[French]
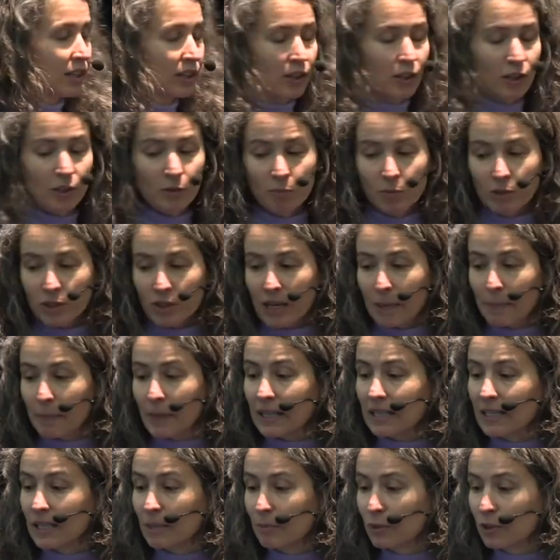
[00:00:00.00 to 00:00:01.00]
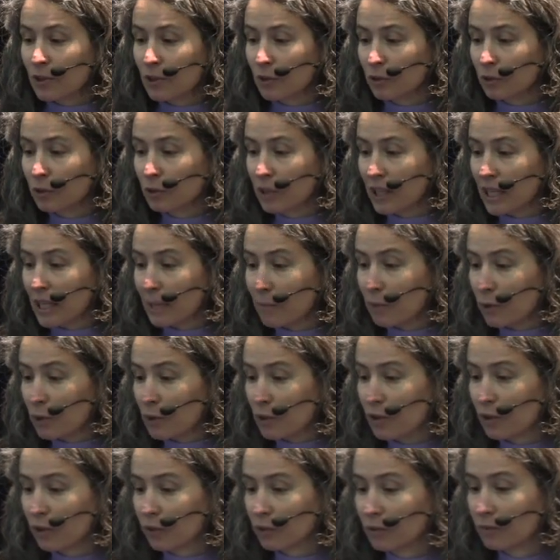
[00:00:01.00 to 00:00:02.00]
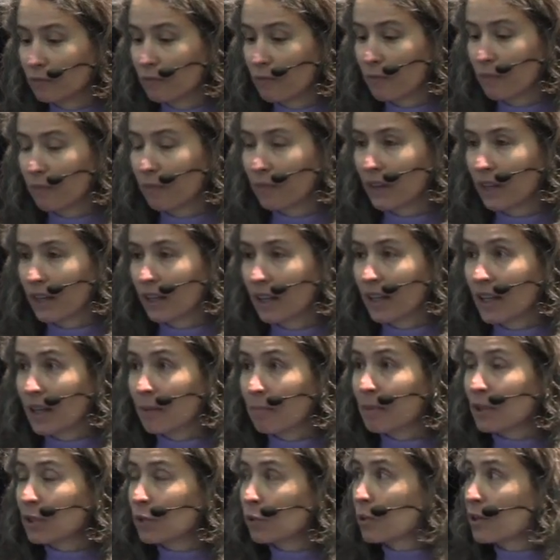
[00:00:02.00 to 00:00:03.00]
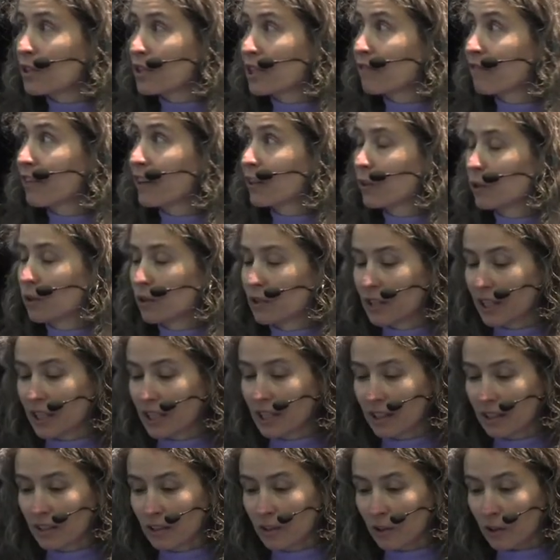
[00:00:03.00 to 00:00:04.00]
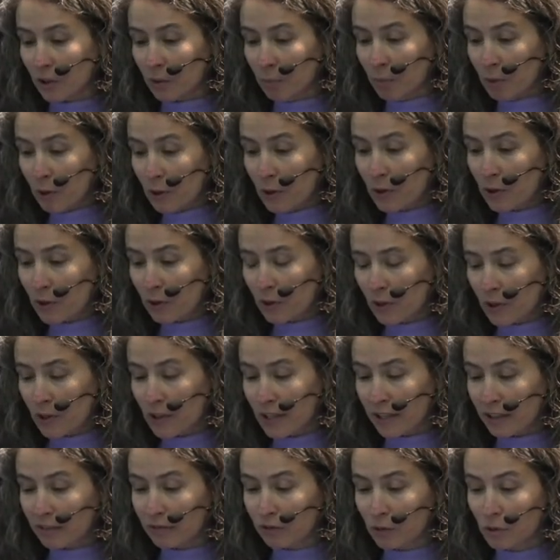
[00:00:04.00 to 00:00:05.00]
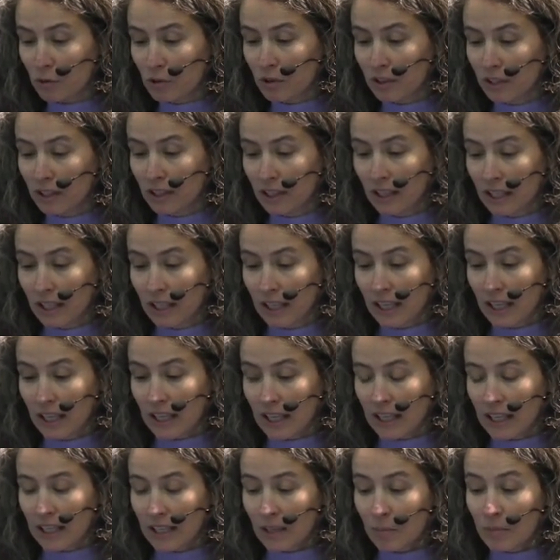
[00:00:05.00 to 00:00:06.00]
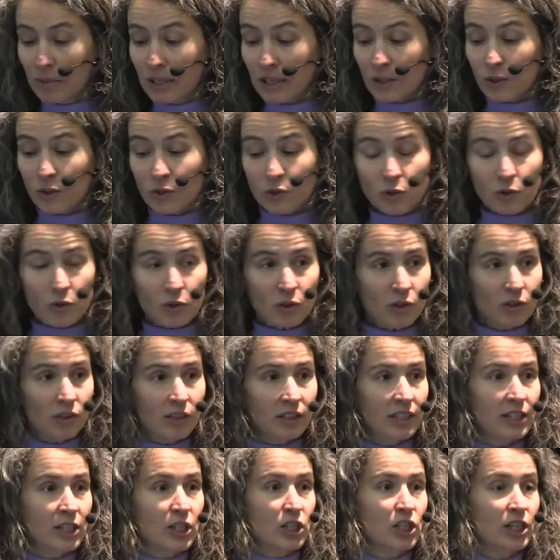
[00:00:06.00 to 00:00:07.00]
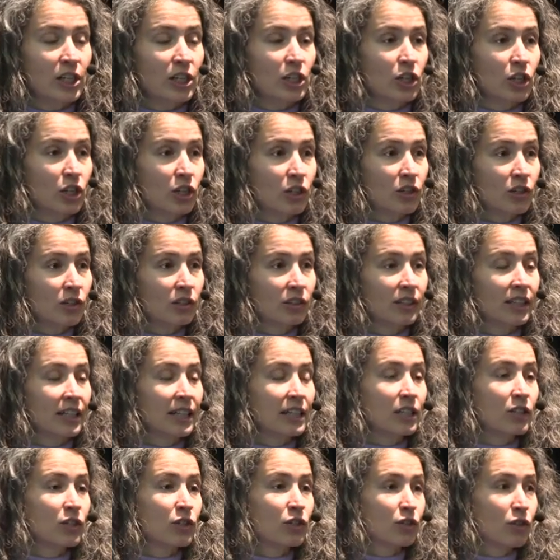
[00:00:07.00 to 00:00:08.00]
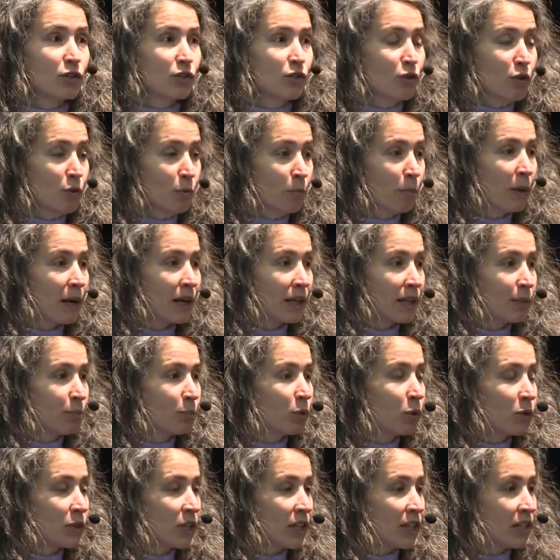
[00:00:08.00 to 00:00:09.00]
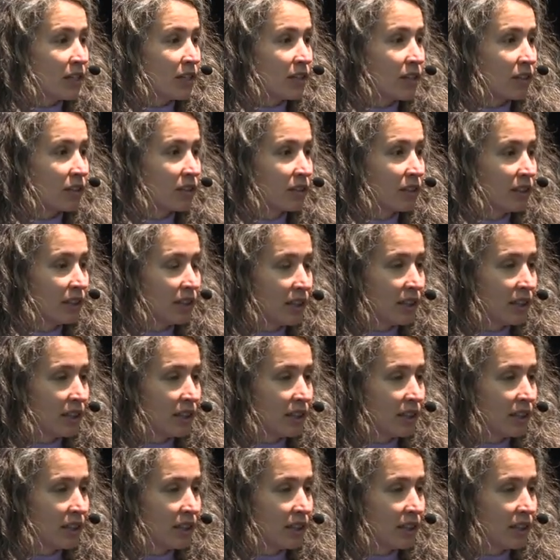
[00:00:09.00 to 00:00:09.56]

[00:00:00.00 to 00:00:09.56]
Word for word: comme euh, la perception et l'émotion. Mais toutes ces facultés reposent sur le cerveau. Et bien sûr, les chercheurs excluent par hypothèse